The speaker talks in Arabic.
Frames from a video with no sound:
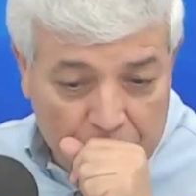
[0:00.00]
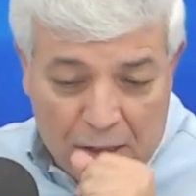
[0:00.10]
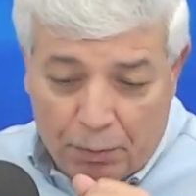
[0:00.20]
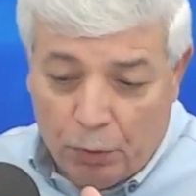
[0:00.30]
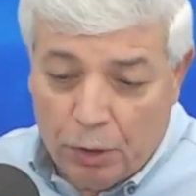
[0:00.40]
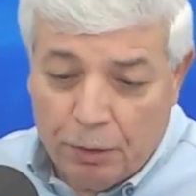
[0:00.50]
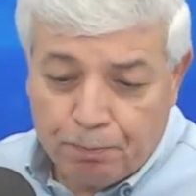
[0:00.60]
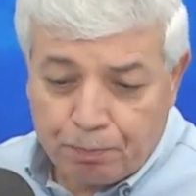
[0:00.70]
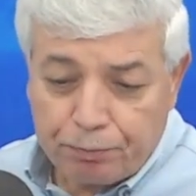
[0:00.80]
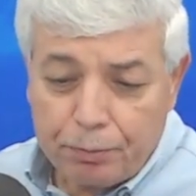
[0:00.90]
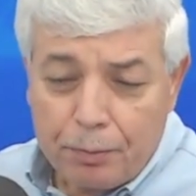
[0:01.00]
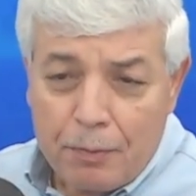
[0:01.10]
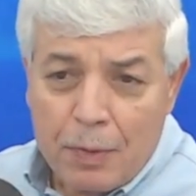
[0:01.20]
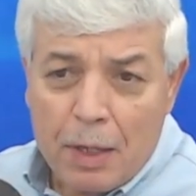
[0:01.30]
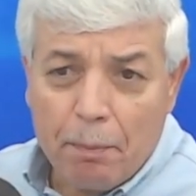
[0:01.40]
سامحوني
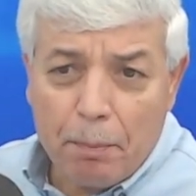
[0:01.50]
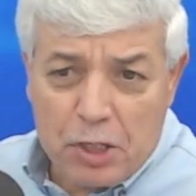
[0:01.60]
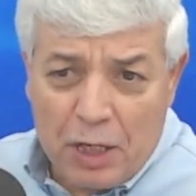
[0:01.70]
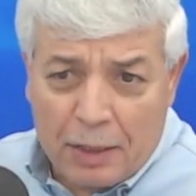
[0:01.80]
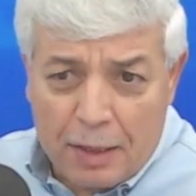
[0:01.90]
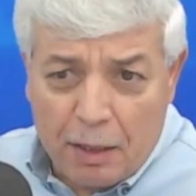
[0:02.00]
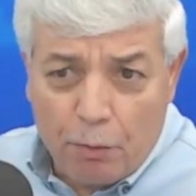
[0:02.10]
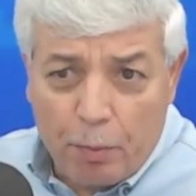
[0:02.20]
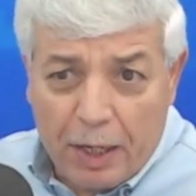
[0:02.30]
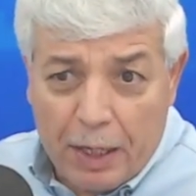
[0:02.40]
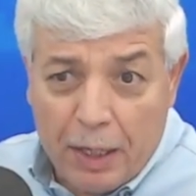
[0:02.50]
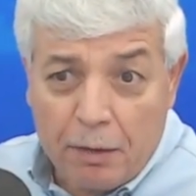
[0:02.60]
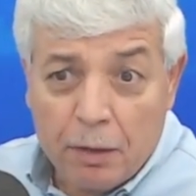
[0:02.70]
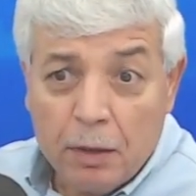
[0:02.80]
باش يحتضن المباريات